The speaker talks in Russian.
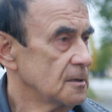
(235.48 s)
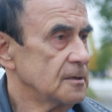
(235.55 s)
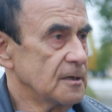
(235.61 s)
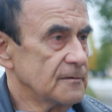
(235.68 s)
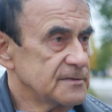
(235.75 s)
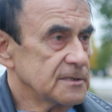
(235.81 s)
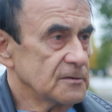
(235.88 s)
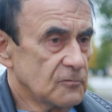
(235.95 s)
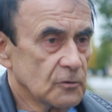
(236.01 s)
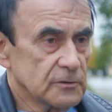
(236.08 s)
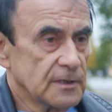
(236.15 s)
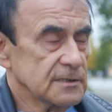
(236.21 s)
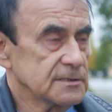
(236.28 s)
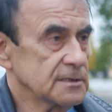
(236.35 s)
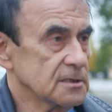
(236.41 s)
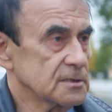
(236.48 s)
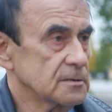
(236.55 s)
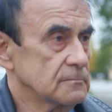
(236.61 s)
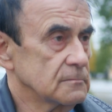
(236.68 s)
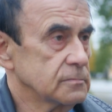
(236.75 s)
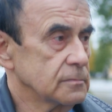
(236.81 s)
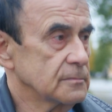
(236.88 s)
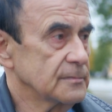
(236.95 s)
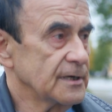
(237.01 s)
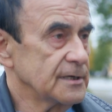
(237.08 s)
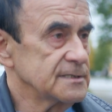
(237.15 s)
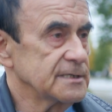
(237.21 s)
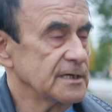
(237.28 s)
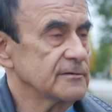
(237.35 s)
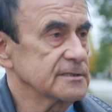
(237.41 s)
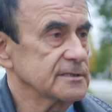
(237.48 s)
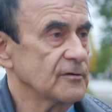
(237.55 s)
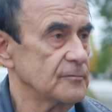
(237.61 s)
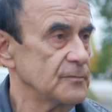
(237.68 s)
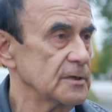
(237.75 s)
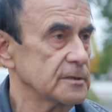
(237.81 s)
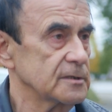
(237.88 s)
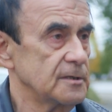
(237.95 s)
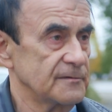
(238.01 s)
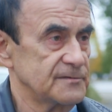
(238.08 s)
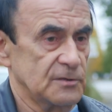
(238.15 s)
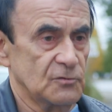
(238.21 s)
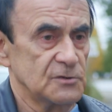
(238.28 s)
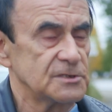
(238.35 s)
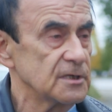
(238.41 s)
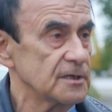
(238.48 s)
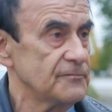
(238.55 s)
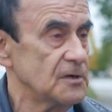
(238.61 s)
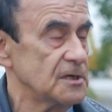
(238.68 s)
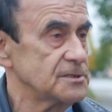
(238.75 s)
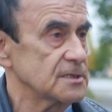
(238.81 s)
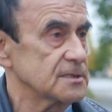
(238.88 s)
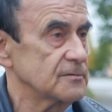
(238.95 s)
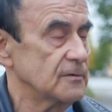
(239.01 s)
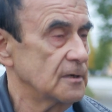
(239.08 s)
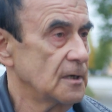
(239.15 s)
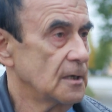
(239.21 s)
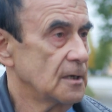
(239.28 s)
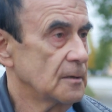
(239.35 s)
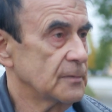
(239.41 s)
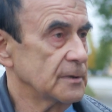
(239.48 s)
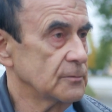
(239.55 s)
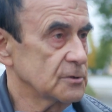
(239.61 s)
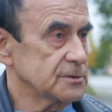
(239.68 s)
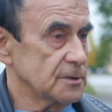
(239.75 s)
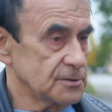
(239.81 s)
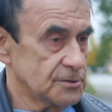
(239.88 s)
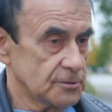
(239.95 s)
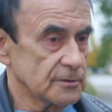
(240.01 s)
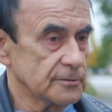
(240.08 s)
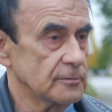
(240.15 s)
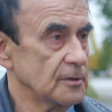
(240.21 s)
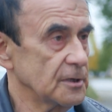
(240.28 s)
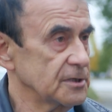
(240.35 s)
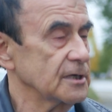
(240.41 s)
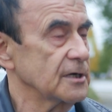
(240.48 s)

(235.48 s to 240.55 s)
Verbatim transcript: для всего, так скажем, христианского мира, для всего человечества. Потому что, еще говорю, эта